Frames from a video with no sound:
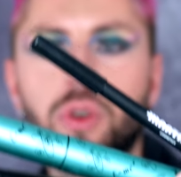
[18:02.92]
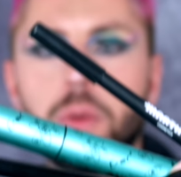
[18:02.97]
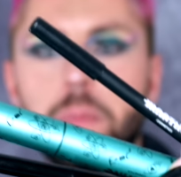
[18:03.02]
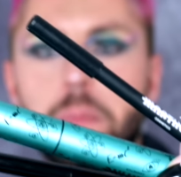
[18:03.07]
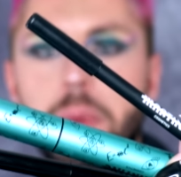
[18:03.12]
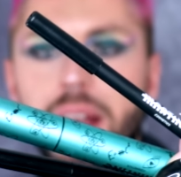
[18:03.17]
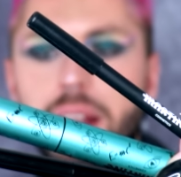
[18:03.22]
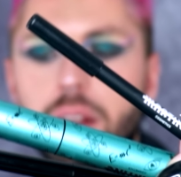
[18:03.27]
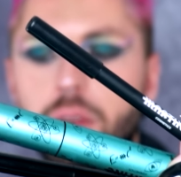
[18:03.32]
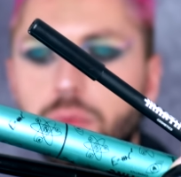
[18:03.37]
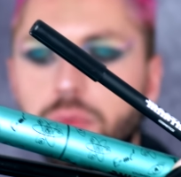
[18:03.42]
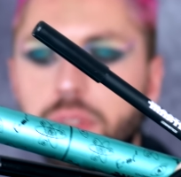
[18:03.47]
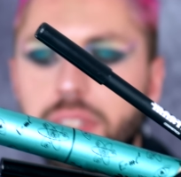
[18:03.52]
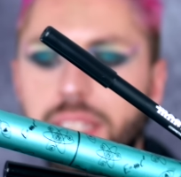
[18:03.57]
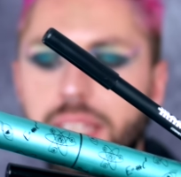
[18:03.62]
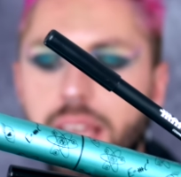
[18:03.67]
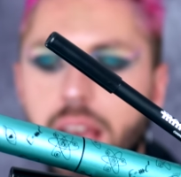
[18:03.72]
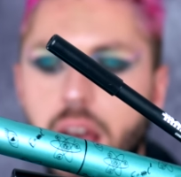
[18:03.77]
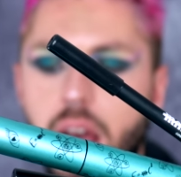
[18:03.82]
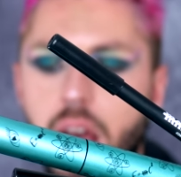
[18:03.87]
le pack
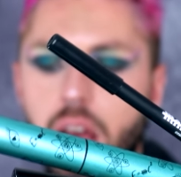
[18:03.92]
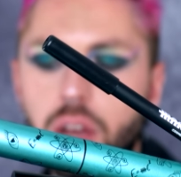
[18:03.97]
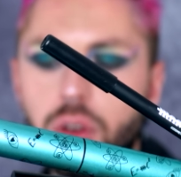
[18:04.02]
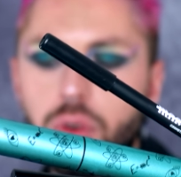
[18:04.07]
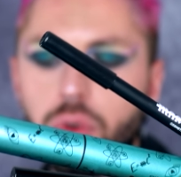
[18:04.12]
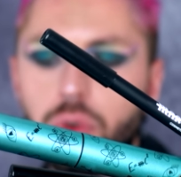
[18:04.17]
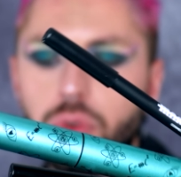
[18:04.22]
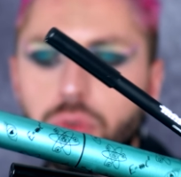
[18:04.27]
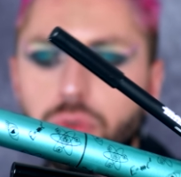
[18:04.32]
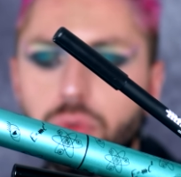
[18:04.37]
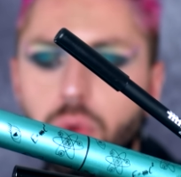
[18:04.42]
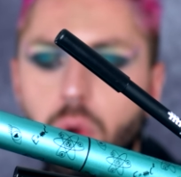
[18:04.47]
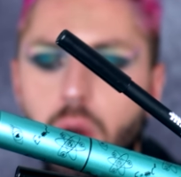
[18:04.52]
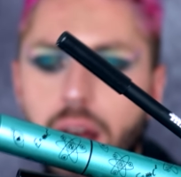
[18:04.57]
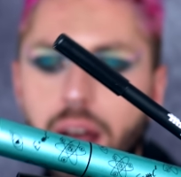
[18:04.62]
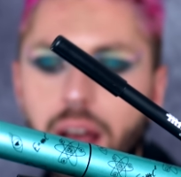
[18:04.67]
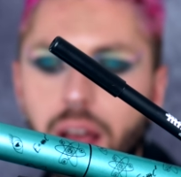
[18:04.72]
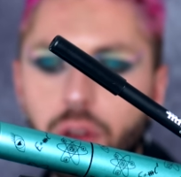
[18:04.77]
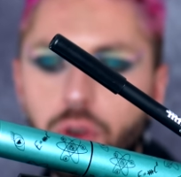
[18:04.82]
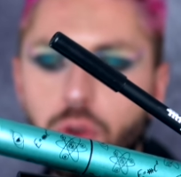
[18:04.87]
contient un col
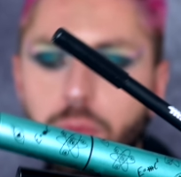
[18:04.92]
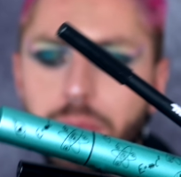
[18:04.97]
noir, le